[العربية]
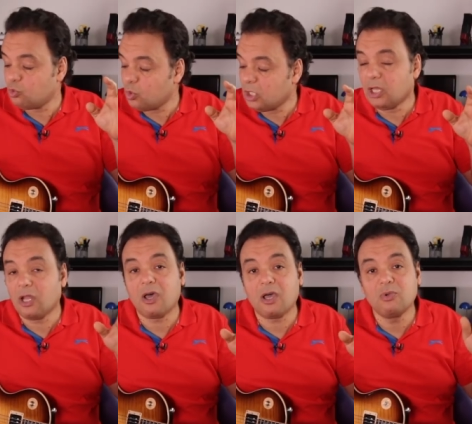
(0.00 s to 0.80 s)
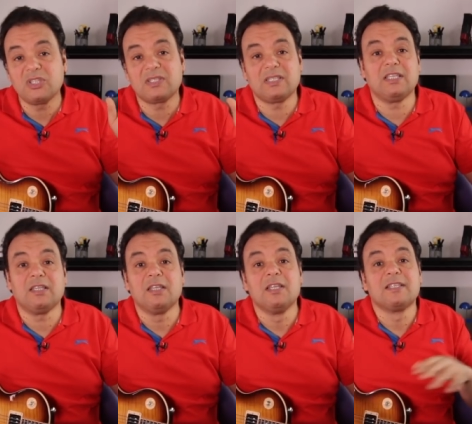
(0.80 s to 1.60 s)
واللا
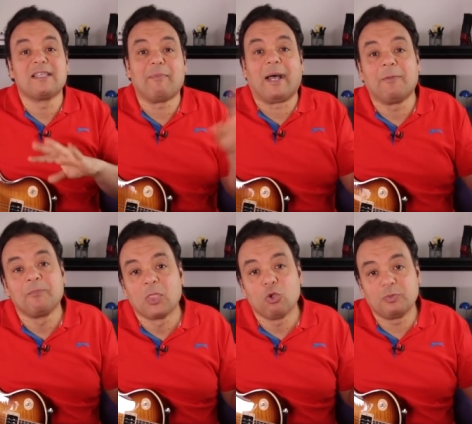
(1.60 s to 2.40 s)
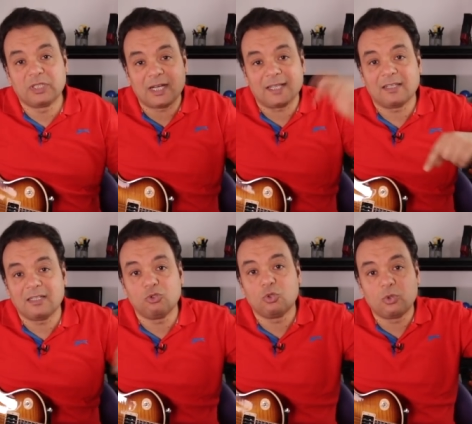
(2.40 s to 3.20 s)
والسي سبعه وبترجع
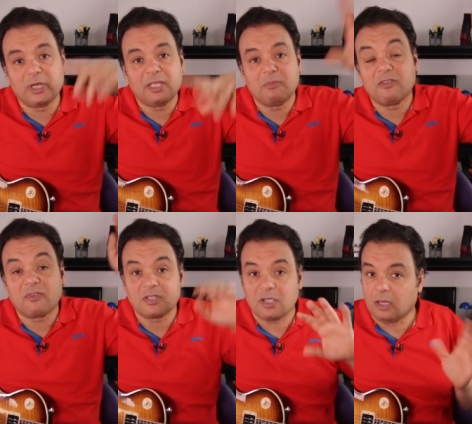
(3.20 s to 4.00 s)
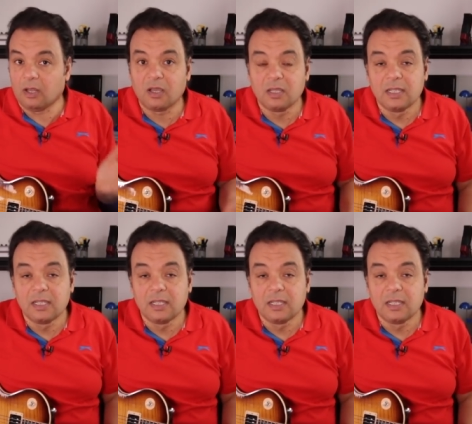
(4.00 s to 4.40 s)
تاني دو ري مي فا الله